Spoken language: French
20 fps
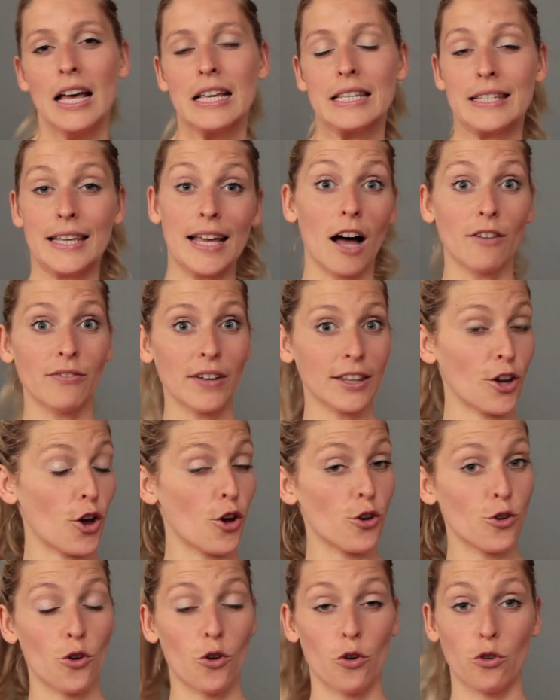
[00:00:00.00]
C'est en fait
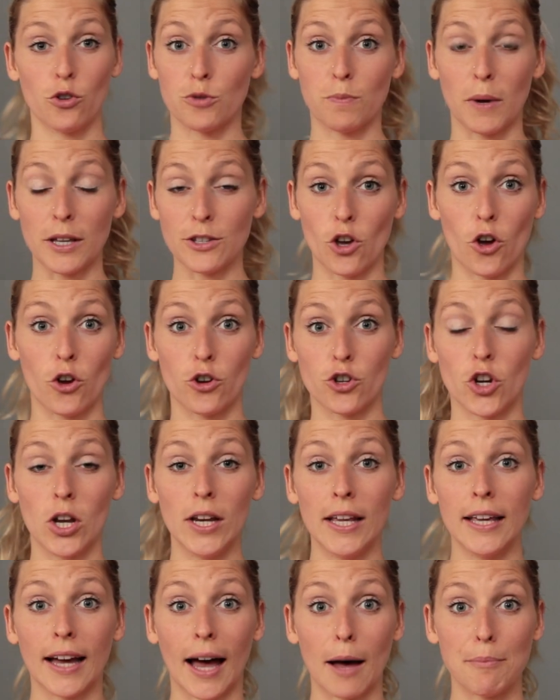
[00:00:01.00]
un, je pense, un
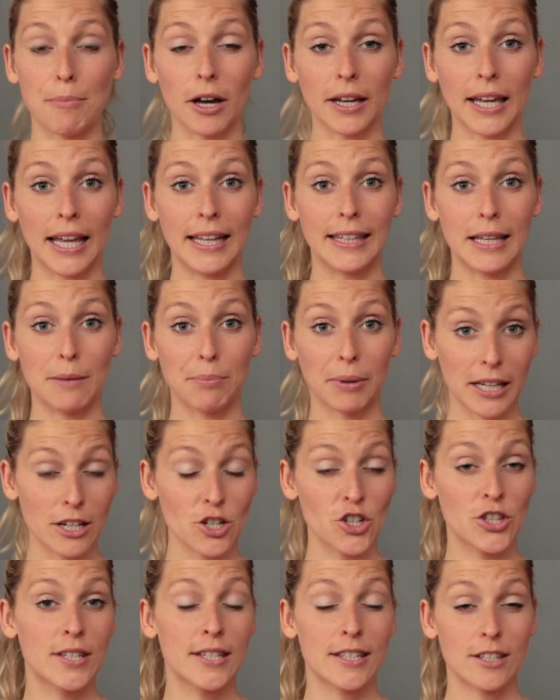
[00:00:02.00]
joli rapport qualité-prix.
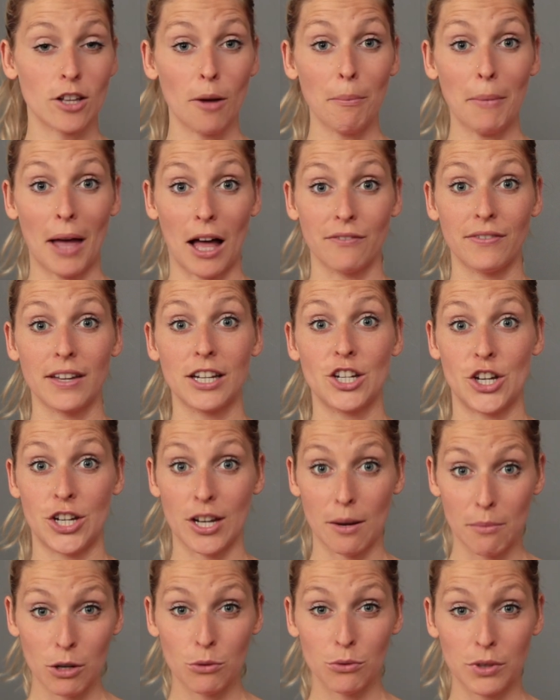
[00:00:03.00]
Je dis ça, mais en fait, j'ai
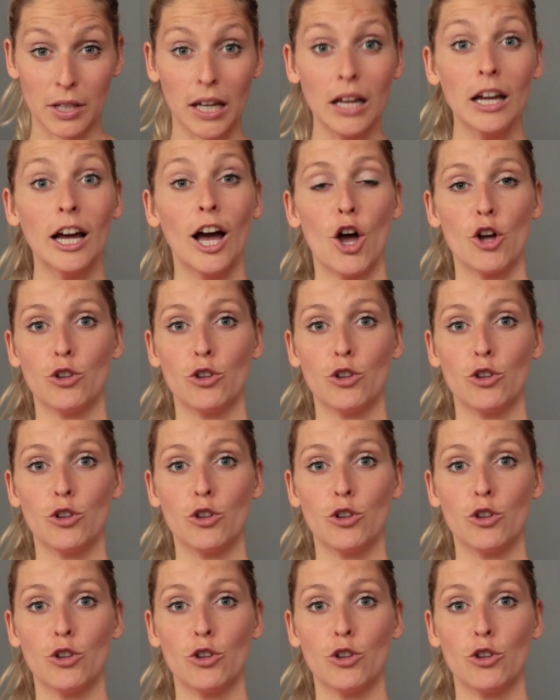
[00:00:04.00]
jamais goûté.